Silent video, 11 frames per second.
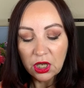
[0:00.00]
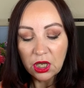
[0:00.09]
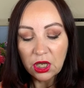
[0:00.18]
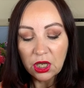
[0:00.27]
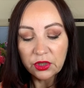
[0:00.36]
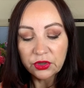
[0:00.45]

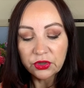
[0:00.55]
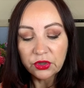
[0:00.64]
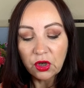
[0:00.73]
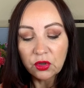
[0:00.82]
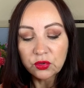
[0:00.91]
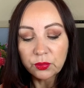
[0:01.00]
e,
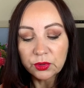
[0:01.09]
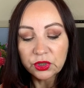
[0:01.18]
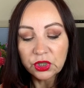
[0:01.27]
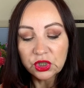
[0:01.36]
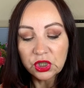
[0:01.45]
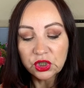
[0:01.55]
to tu
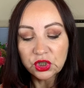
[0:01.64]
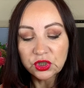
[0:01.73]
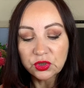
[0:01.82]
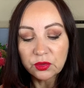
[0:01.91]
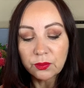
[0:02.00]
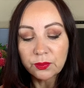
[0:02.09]
podkreślę, że jest
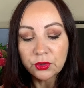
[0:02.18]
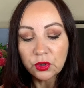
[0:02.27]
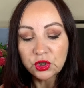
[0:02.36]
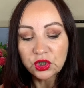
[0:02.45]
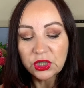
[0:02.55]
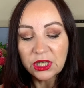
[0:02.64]
to
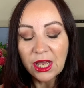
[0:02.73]
dość e,